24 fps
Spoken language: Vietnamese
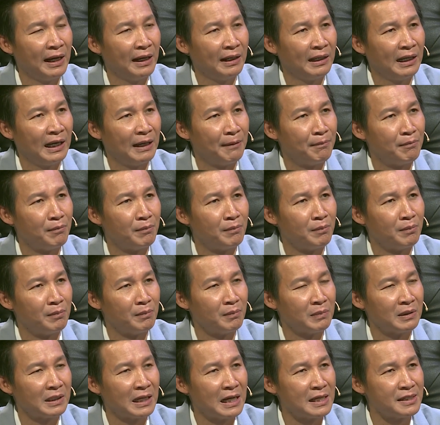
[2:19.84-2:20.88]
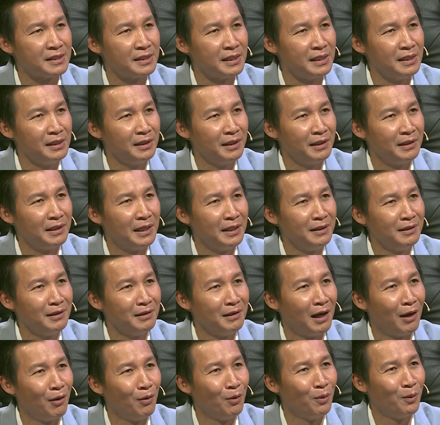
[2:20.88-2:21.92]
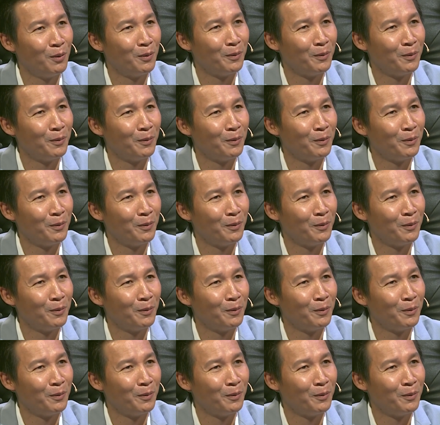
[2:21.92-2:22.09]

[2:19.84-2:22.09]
khát làm ca sĩ thì đến từ đâu